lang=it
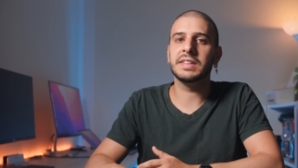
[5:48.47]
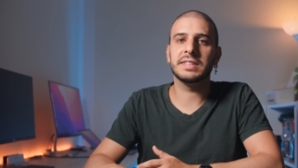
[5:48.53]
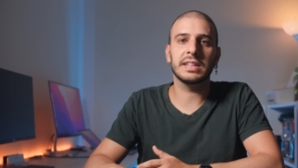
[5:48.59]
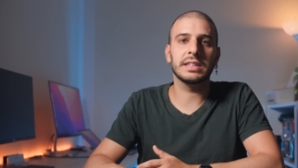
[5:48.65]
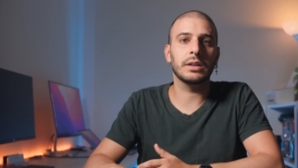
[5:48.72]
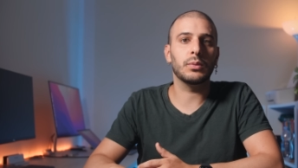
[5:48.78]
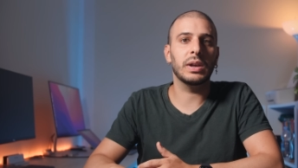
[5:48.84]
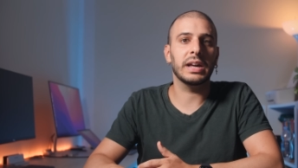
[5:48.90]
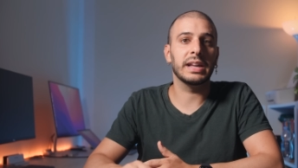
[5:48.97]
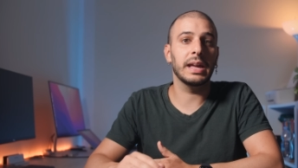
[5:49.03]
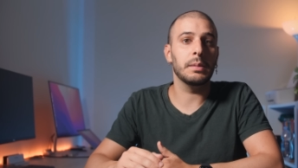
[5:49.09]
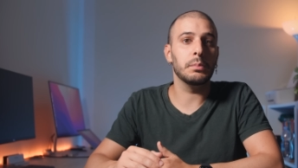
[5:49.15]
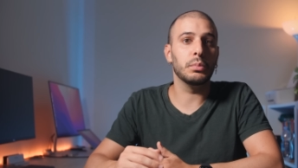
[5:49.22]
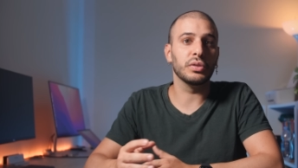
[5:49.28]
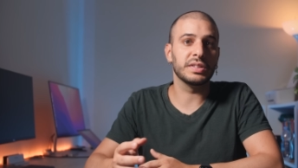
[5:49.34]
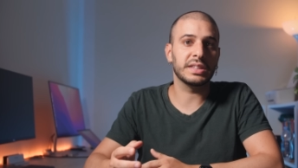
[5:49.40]
è stata quella
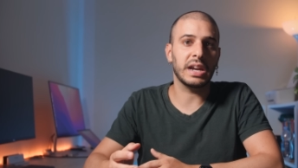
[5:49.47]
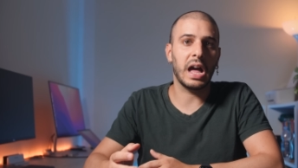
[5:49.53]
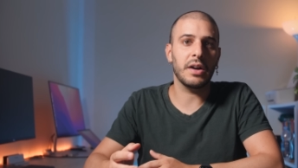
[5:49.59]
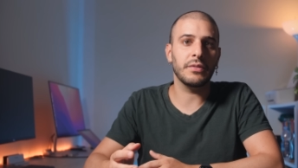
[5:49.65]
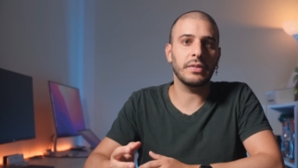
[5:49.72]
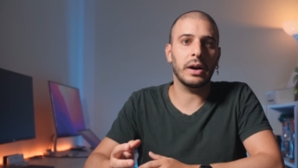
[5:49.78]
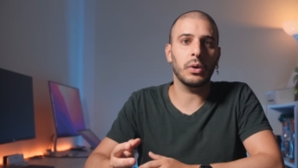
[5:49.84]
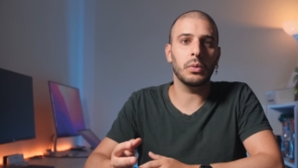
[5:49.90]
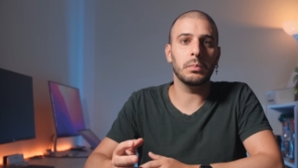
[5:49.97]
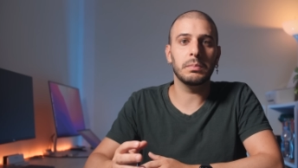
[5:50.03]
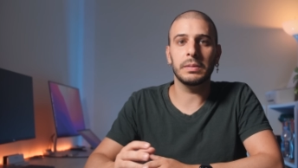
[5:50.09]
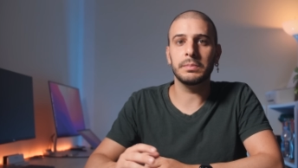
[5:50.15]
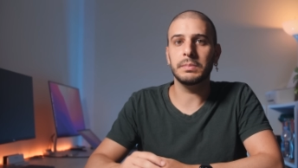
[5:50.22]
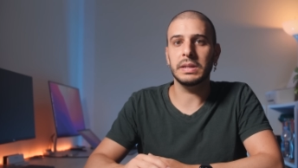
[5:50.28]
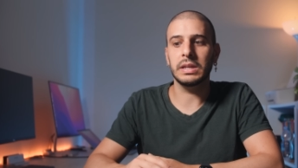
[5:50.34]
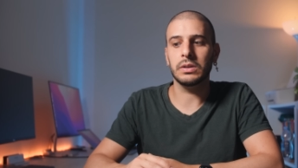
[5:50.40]
che mostrava un
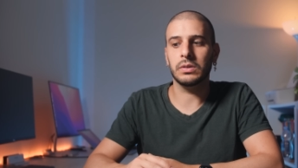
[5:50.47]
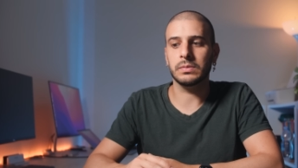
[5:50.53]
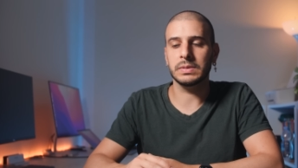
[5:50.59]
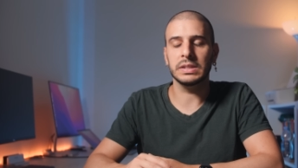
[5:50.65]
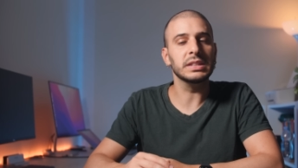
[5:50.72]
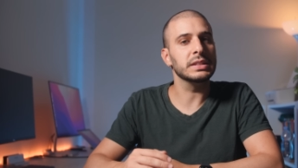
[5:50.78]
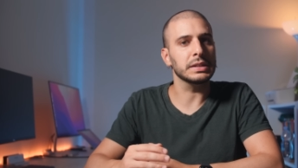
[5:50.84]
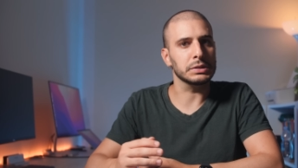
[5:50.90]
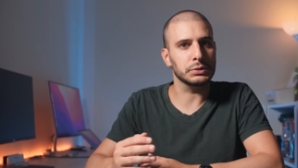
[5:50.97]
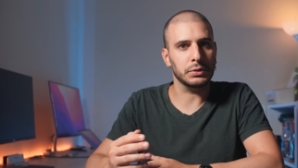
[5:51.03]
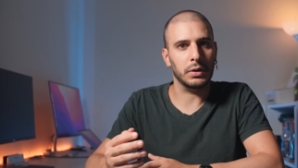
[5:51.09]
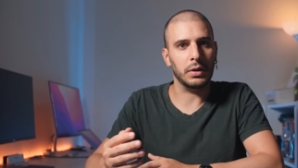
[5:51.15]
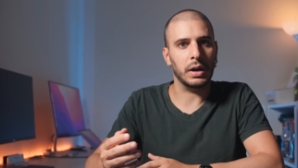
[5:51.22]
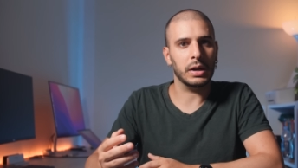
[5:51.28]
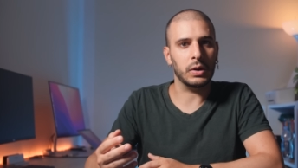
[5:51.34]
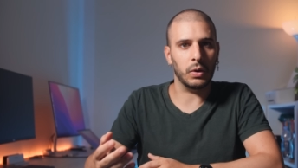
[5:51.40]
bambino
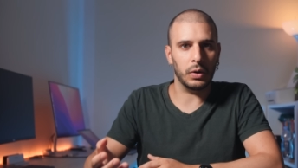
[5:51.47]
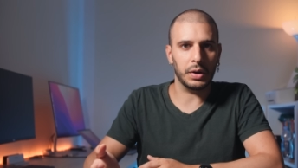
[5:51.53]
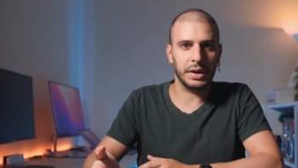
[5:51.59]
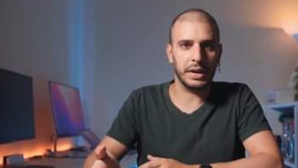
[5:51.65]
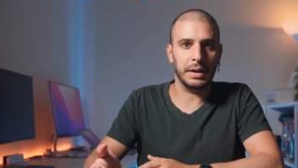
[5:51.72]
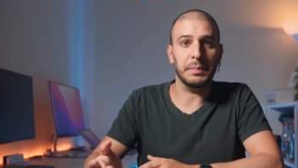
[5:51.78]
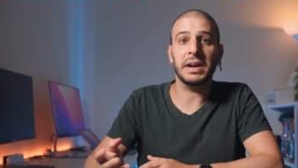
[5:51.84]
intento a correre,